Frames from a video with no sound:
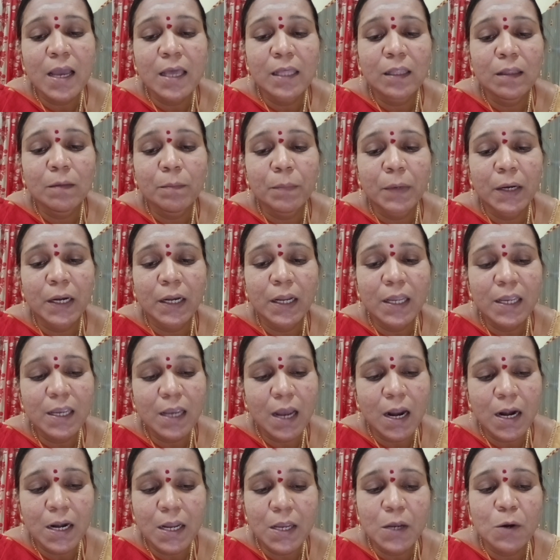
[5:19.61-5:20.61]
இது பண்ணி
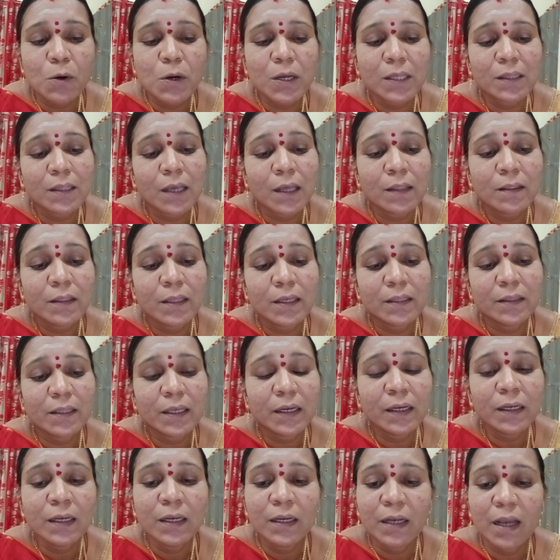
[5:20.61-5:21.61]
யானையோட
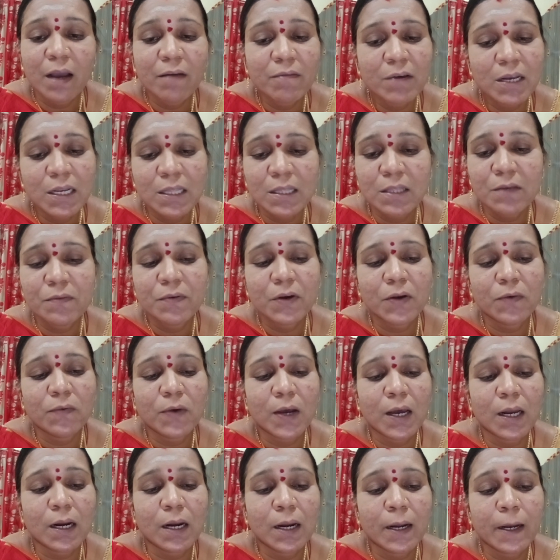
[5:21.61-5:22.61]
தந்தத்தை கவர்ந்து
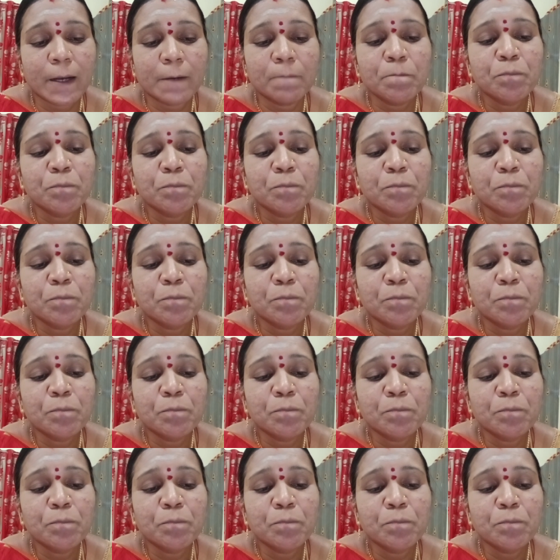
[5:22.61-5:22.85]
வருவாங்க.